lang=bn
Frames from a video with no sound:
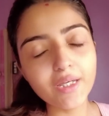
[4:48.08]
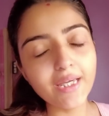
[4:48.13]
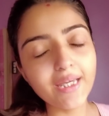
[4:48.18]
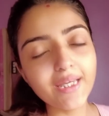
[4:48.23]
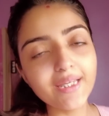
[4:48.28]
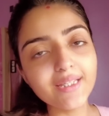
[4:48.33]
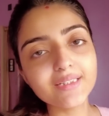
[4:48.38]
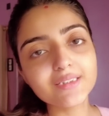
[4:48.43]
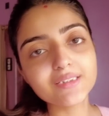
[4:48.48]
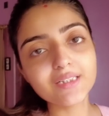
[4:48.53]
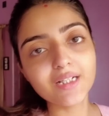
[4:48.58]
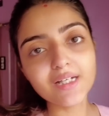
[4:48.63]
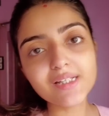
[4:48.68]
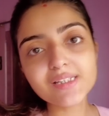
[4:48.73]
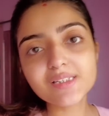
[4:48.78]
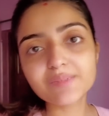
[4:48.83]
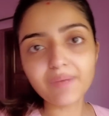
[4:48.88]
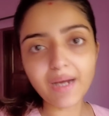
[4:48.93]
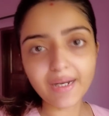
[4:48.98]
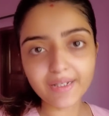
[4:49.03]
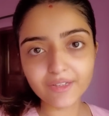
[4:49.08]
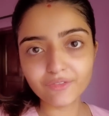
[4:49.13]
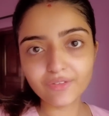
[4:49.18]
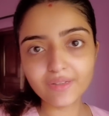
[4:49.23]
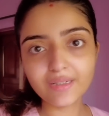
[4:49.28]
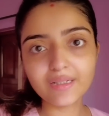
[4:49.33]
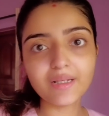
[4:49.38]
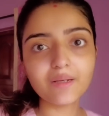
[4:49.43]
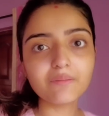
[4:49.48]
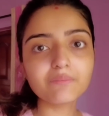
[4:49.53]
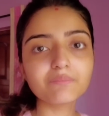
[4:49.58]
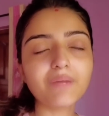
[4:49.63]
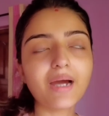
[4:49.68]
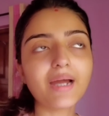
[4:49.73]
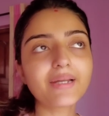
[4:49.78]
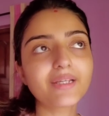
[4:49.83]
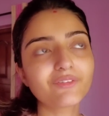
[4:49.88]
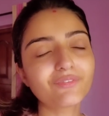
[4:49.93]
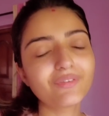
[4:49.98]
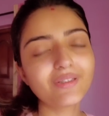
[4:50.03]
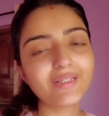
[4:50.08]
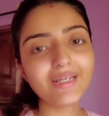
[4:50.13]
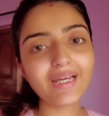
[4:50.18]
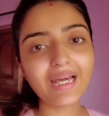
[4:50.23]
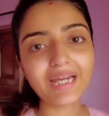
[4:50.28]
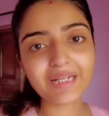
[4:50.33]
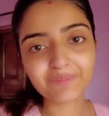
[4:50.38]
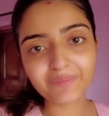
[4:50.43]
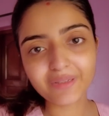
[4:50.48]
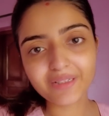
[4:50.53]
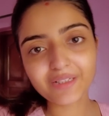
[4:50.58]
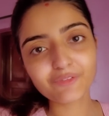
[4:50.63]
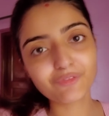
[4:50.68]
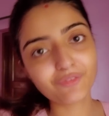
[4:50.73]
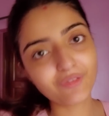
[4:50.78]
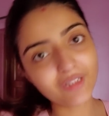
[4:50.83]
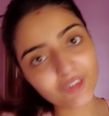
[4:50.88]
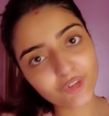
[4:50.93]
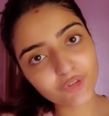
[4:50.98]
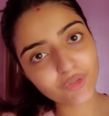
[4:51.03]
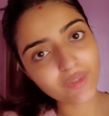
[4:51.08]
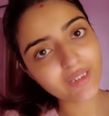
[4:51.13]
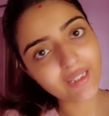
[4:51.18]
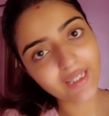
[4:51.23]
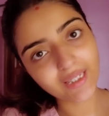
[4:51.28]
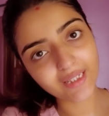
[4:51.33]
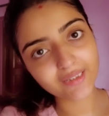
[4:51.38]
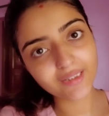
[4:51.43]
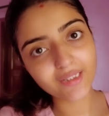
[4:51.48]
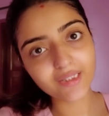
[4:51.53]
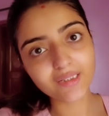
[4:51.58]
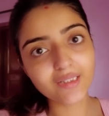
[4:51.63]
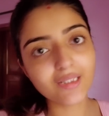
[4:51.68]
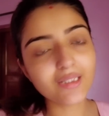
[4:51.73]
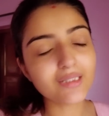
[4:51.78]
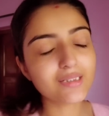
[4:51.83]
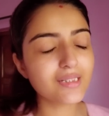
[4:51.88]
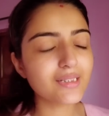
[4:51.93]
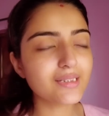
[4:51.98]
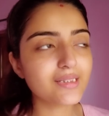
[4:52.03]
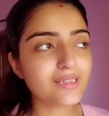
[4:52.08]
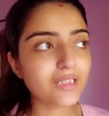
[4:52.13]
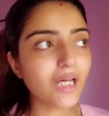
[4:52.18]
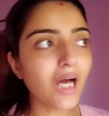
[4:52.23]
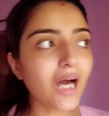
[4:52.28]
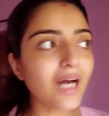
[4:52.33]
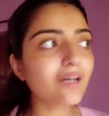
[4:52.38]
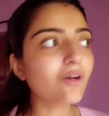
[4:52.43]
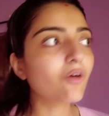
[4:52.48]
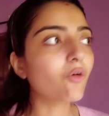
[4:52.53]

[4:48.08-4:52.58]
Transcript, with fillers: এই জাস্ট বাড়ি ফিরলাম বাড়ি ফিরে একবারে ফ্রেশ হয়ে খেয়ে দিয়ে নিয়েছি যা